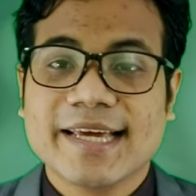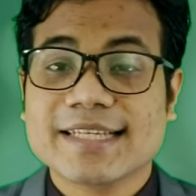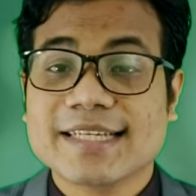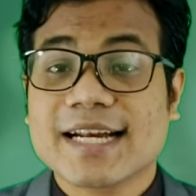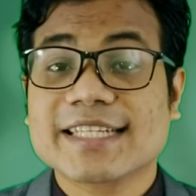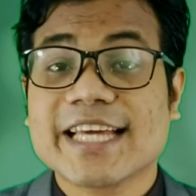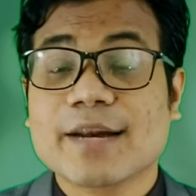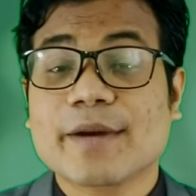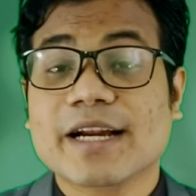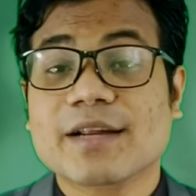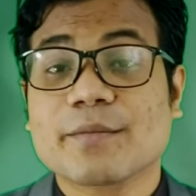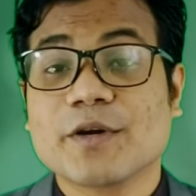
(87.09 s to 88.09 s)
এছাড়া শেয়ার
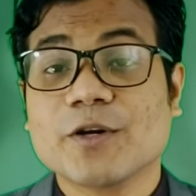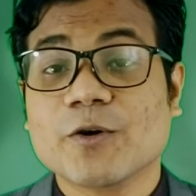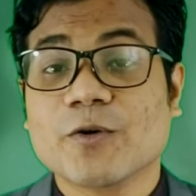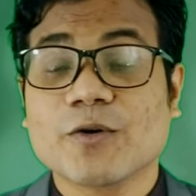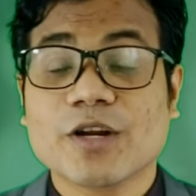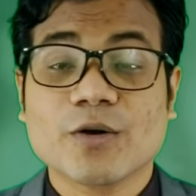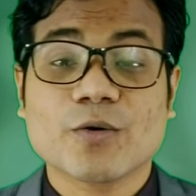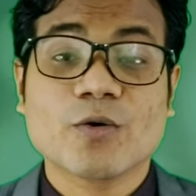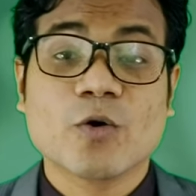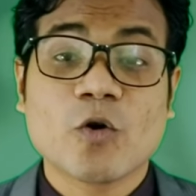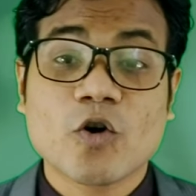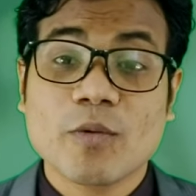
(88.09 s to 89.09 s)
মার্কেটে বিনিয়োগ করে কোনো
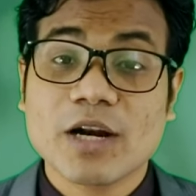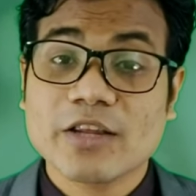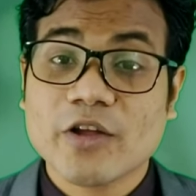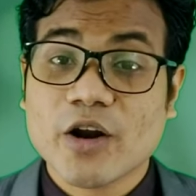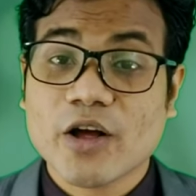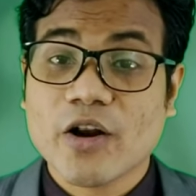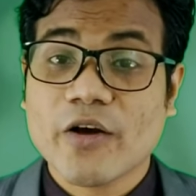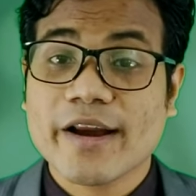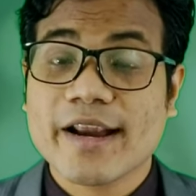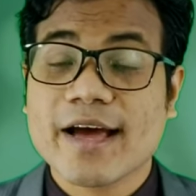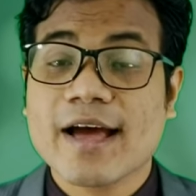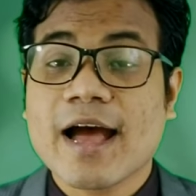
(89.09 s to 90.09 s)
লোকবলের দরকার হয়
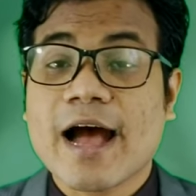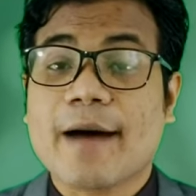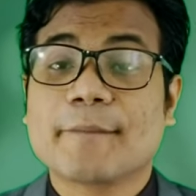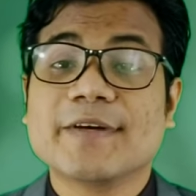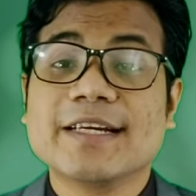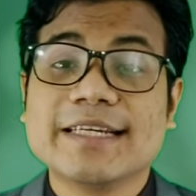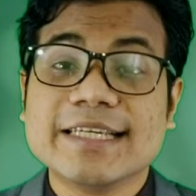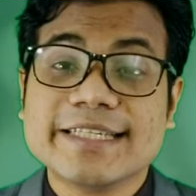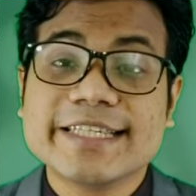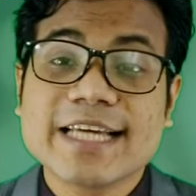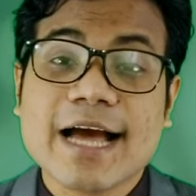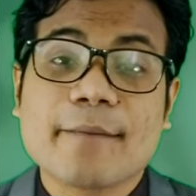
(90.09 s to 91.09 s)
না আপনি
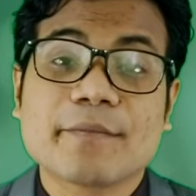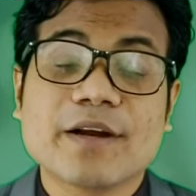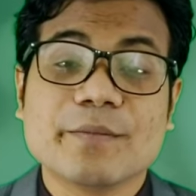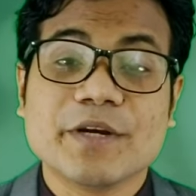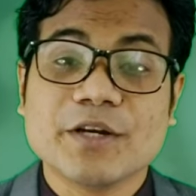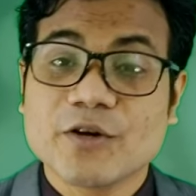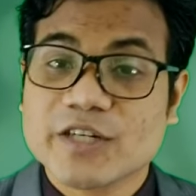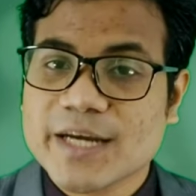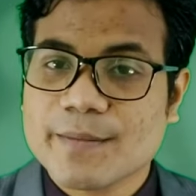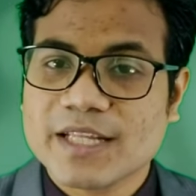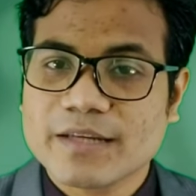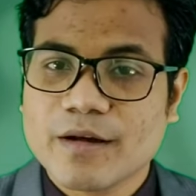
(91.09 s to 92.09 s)
নিজেই আপনার বিনিয়োগ
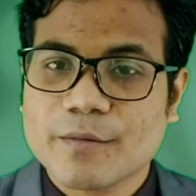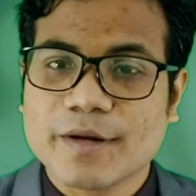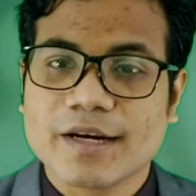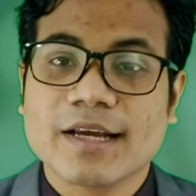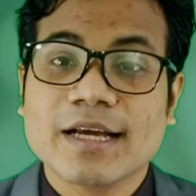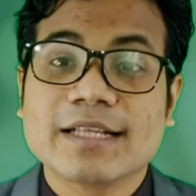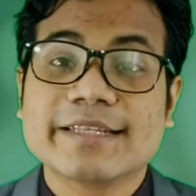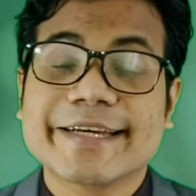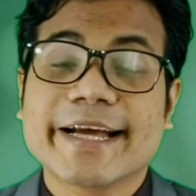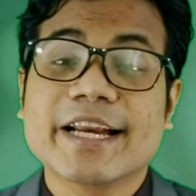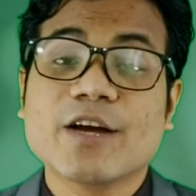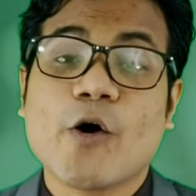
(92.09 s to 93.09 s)
সামলাতে পারবেন
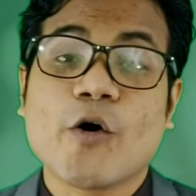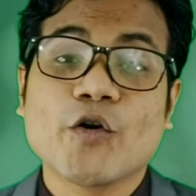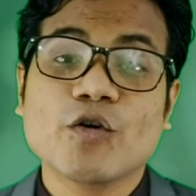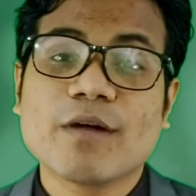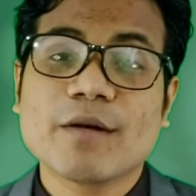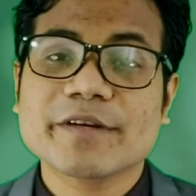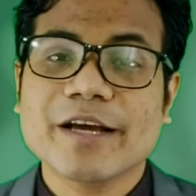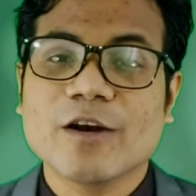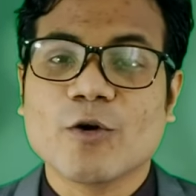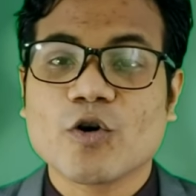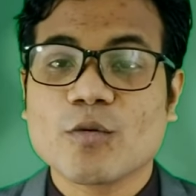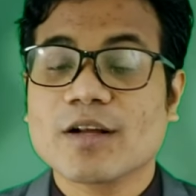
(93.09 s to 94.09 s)
যেখানে অন্য ব্যবসায়
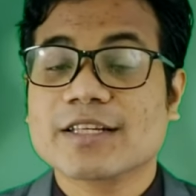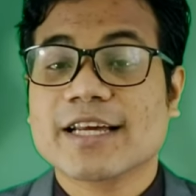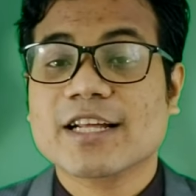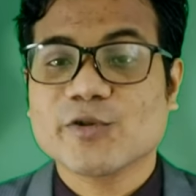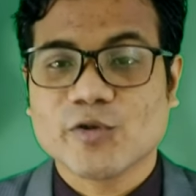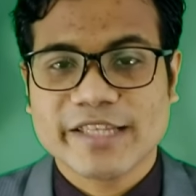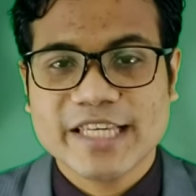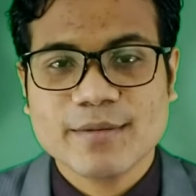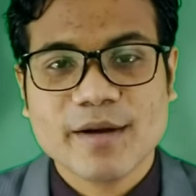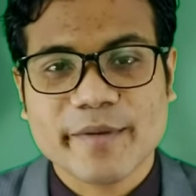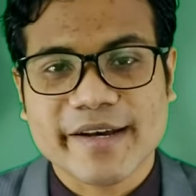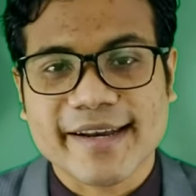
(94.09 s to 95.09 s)
লোকবল ছাড়া চলতেই
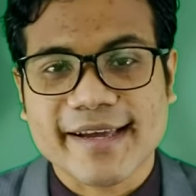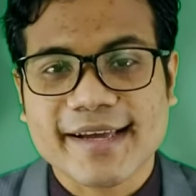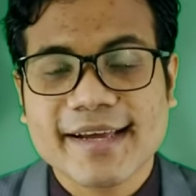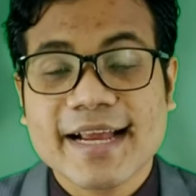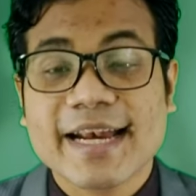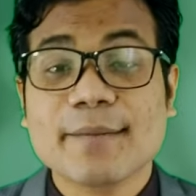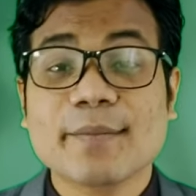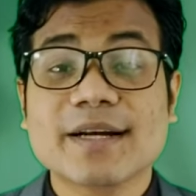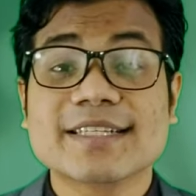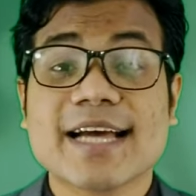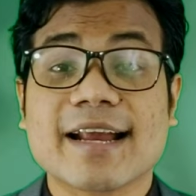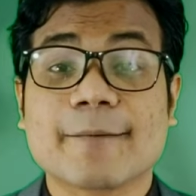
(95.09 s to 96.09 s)
পারবেন না নাম্বার
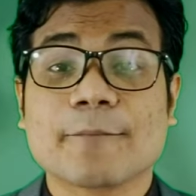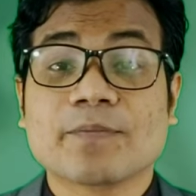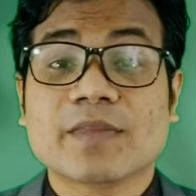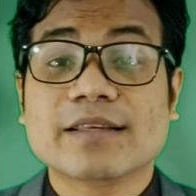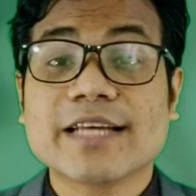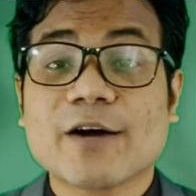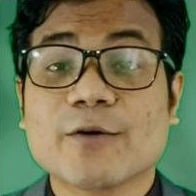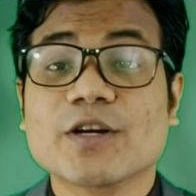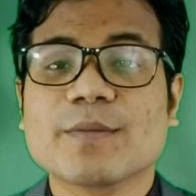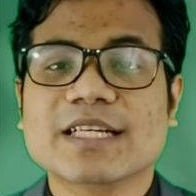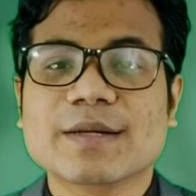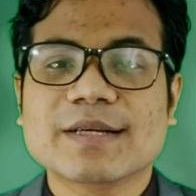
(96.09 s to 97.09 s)
চার
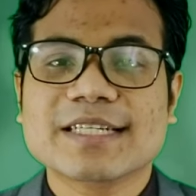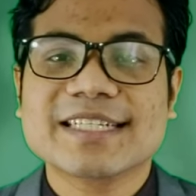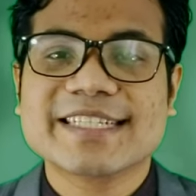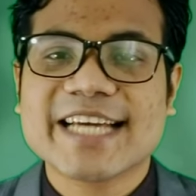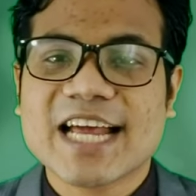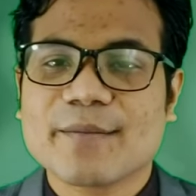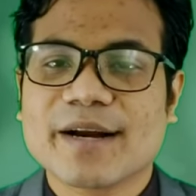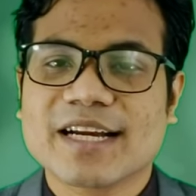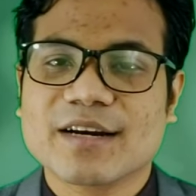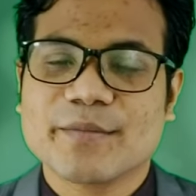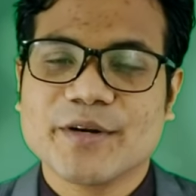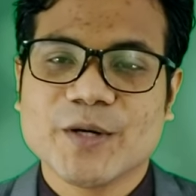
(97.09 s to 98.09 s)
চাকুরির পাশাপাশি শেয়ার
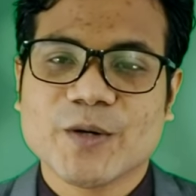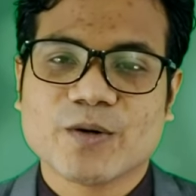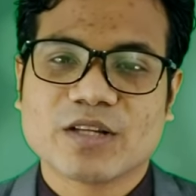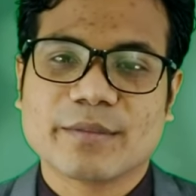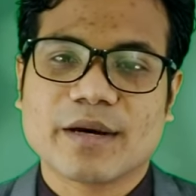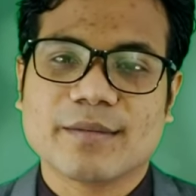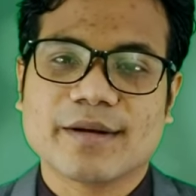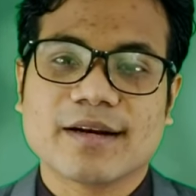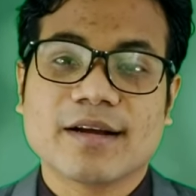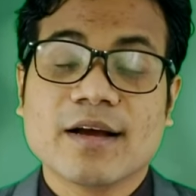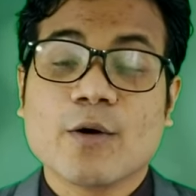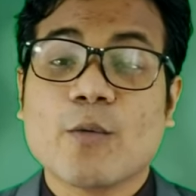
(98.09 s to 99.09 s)
মার্কেটে বিনিয়োগ করতে পারবেন
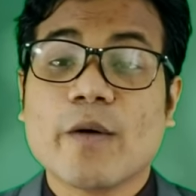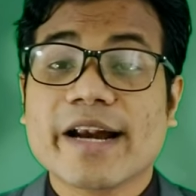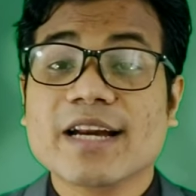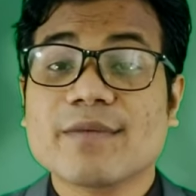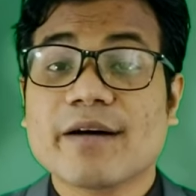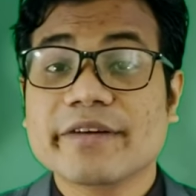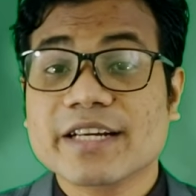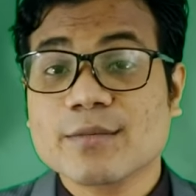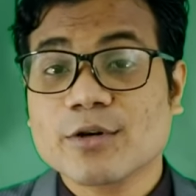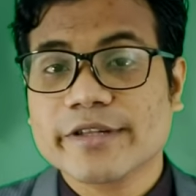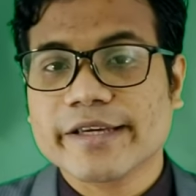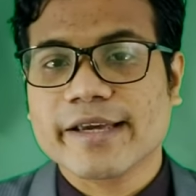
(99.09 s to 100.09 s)
ওয়ানের বাফেটের
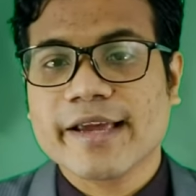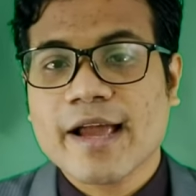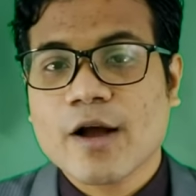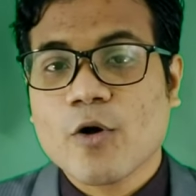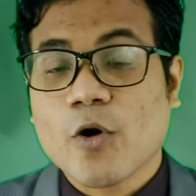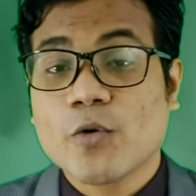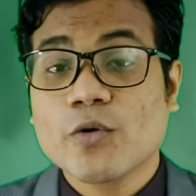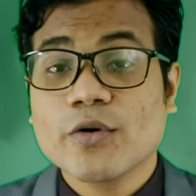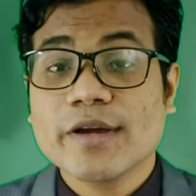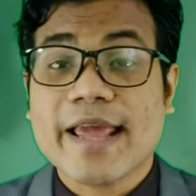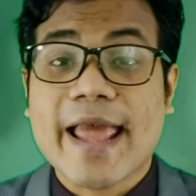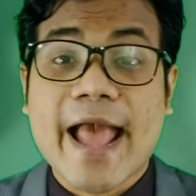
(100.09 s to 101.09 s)
মতে
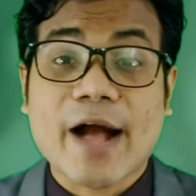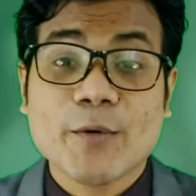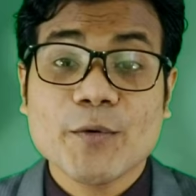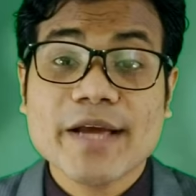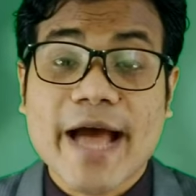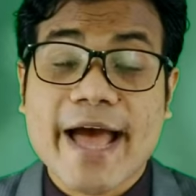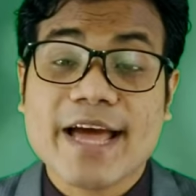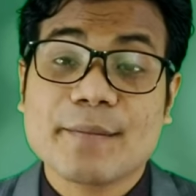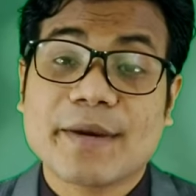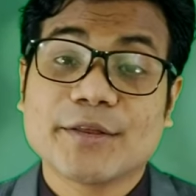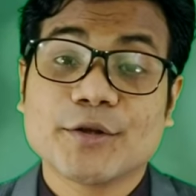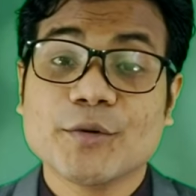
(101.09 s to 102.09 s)
কখনোই একই আয়ের
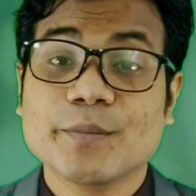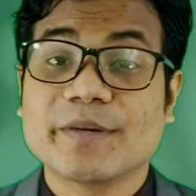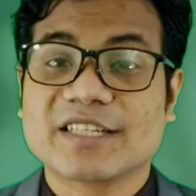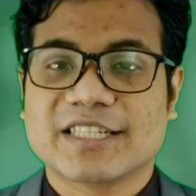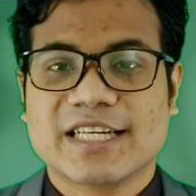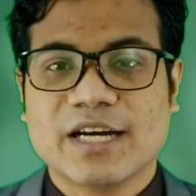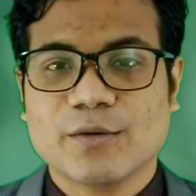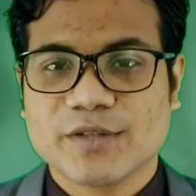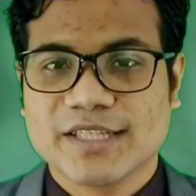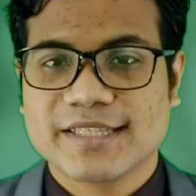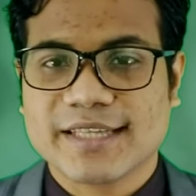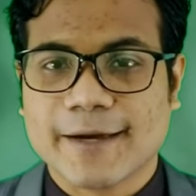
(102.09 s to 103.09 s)
মাধ্যম বেছে নেওয়া
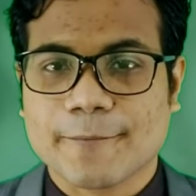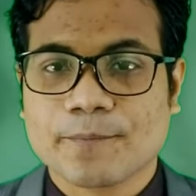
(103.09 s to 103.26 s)
উচিত না